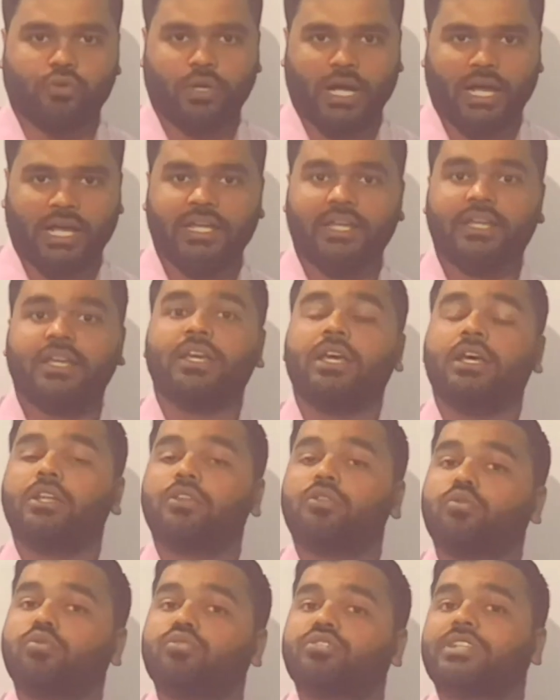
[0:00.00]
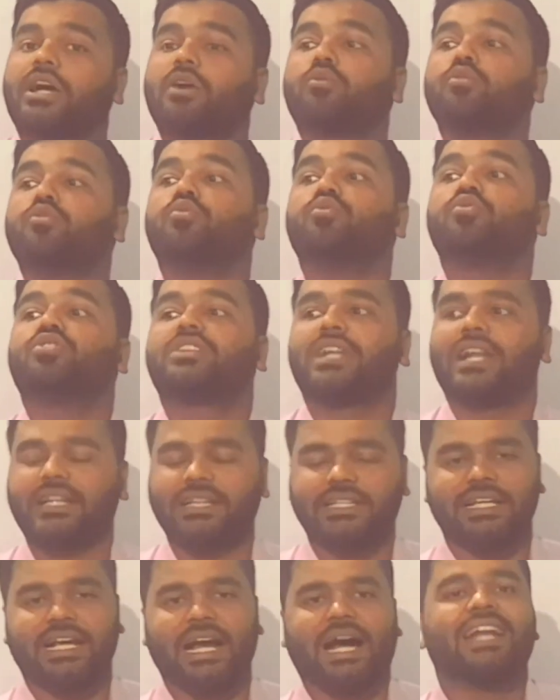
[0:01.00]
चुका है तो उसका कोई
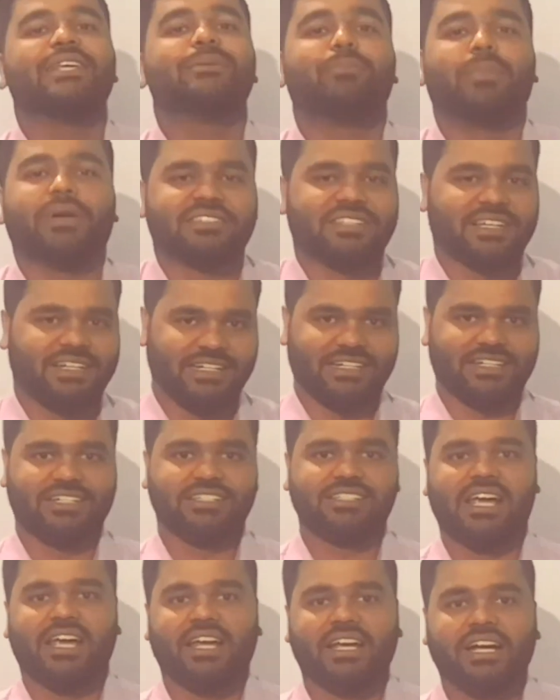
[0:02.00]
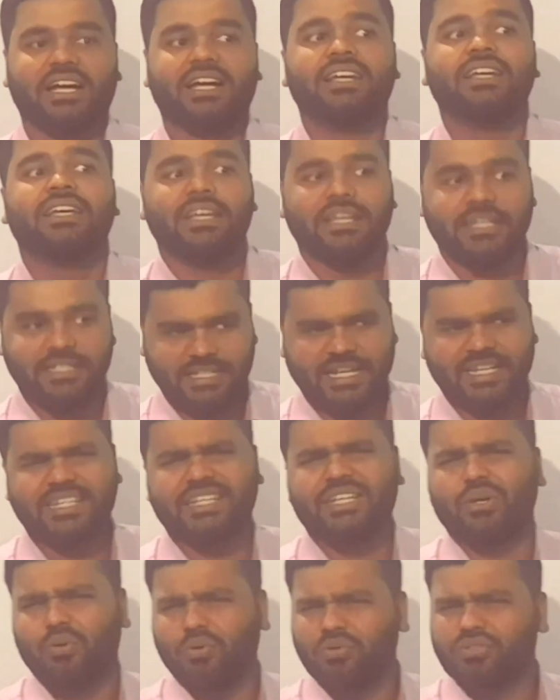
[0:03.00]
उत्तराधिकारी पैसा लेकर जाएगा यानी
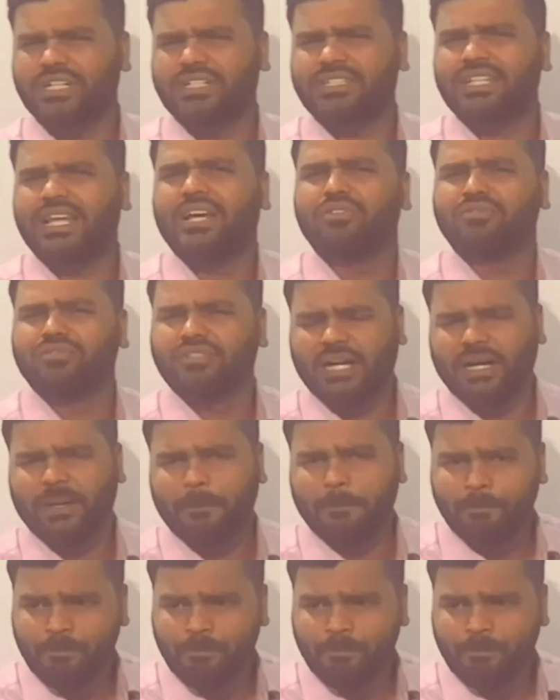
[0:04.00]
कि हो सकता है उसका